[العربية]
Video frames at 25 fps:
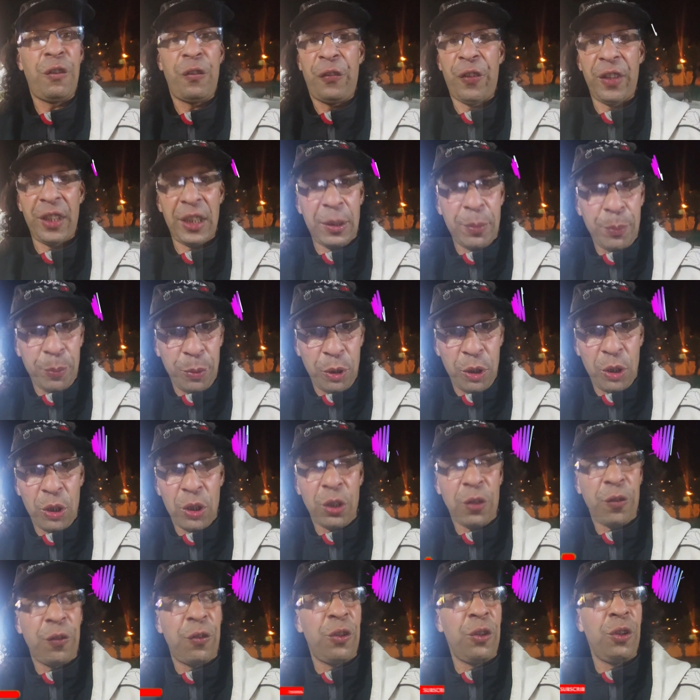
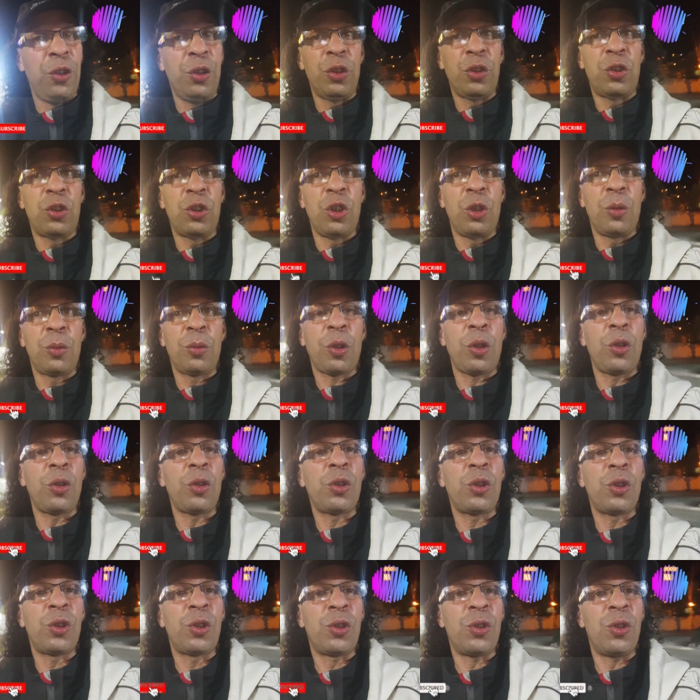الفيسبوك في اليوتيوب دخلوا
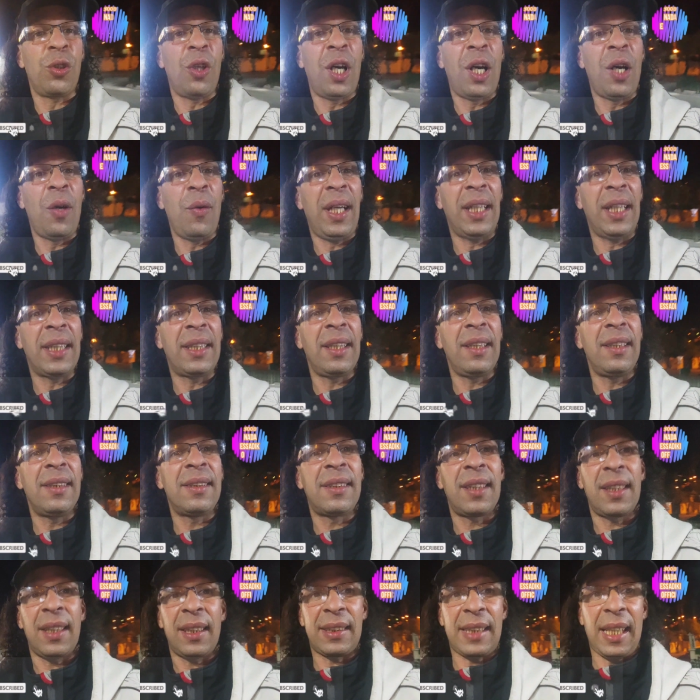شجعوها واحد
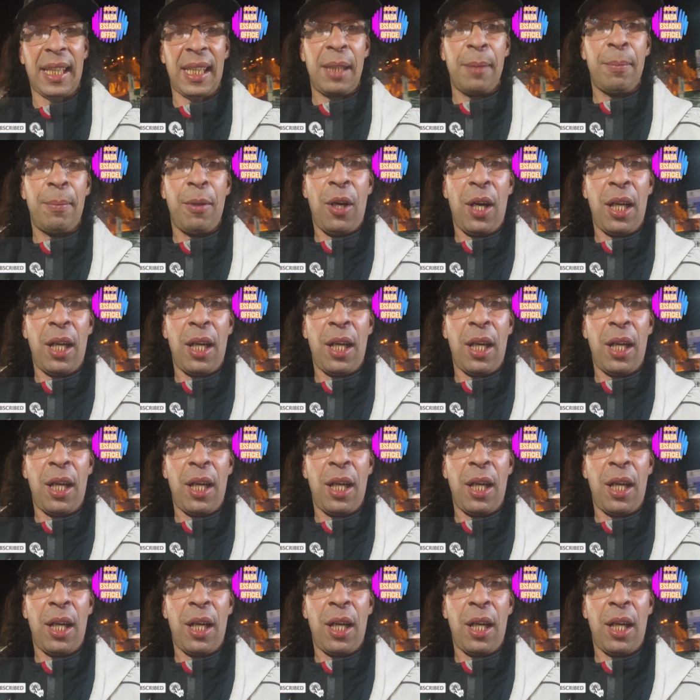الانسانه طيبه